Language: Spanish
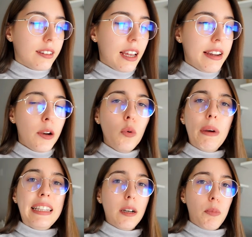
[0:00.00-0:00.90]
tenían un
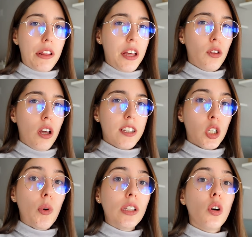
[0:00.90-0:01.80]
20% de
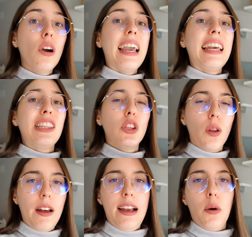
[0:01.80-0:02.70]
descuento en
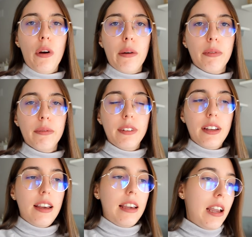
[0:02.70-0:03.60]
toda la web
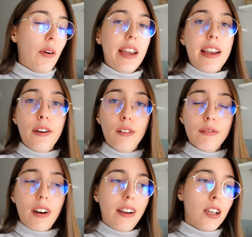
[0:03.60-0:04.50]
y ahora ya no,
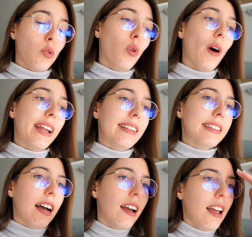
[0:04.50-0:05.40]
ahora es un 40